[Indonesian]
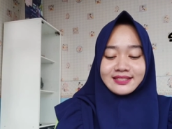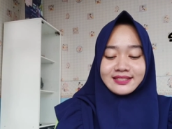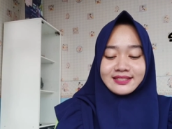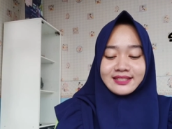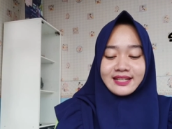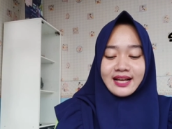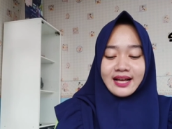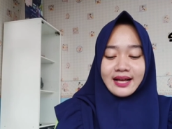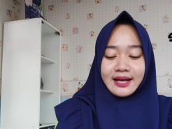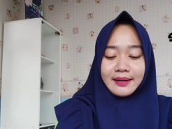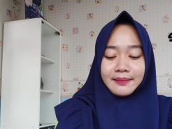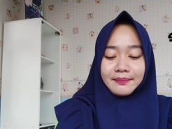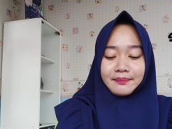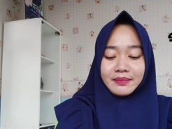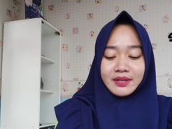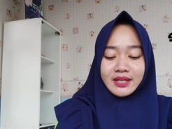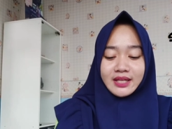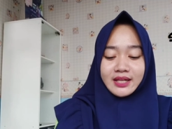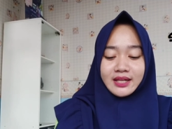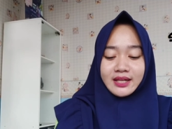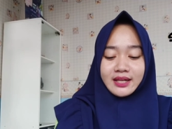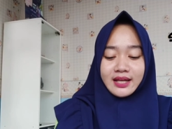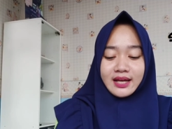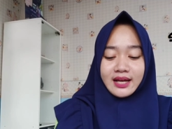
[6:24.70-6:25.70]

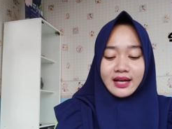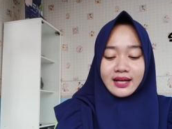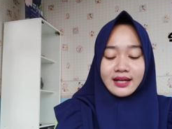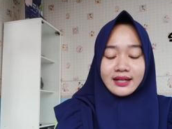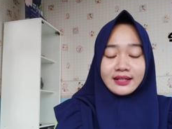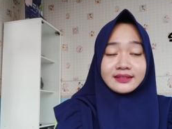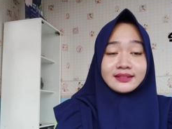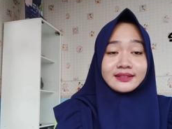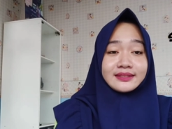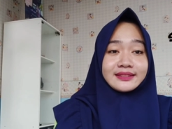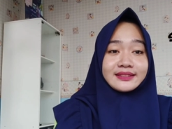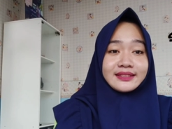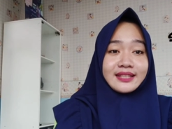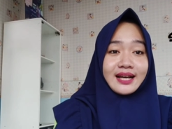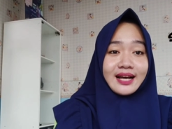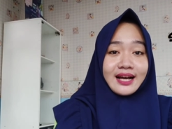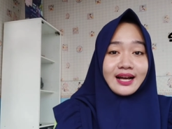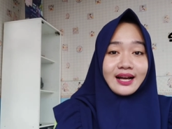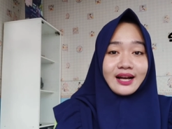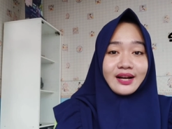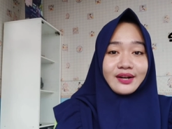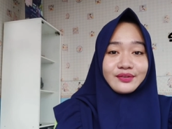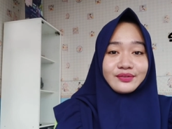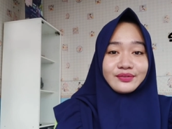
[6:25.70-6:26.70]
Sabila
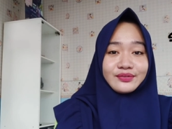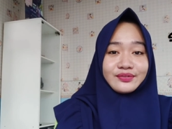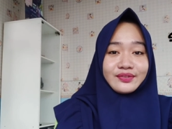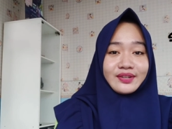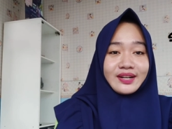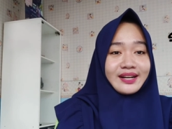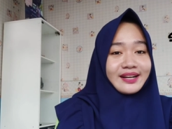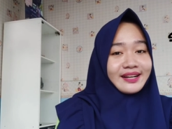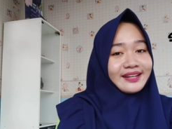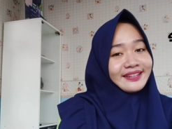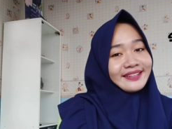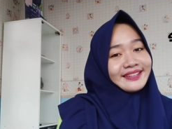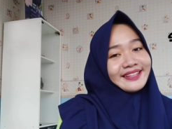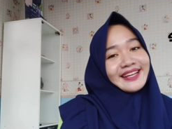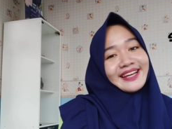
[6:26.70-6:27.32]
Safa.